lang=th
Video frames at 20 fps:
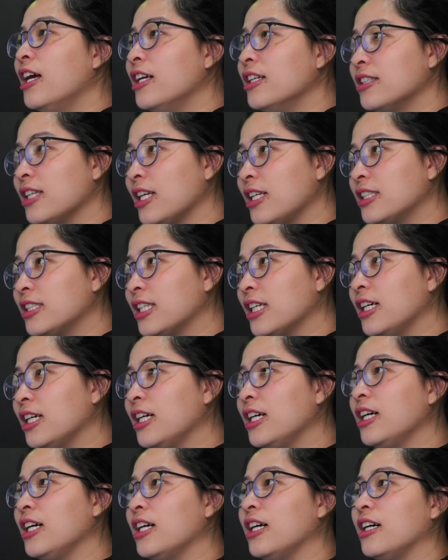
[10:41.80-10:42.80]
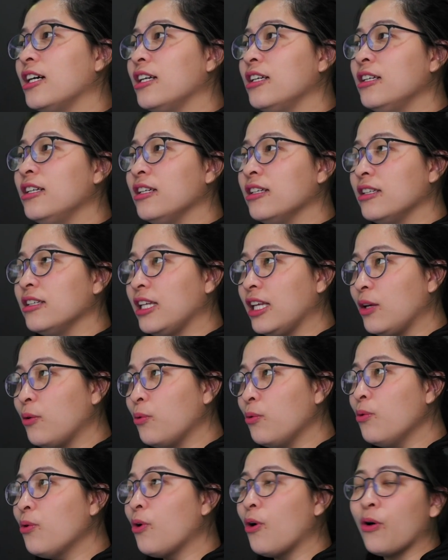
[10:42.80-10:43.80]
เซนเซอร์ 1 นิ้ว
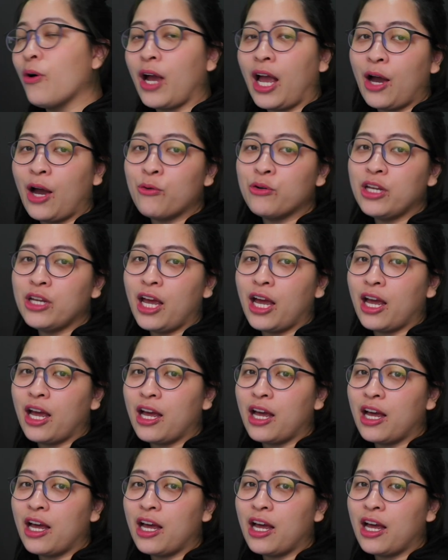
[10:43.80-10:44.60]
ของเขาเนี่ย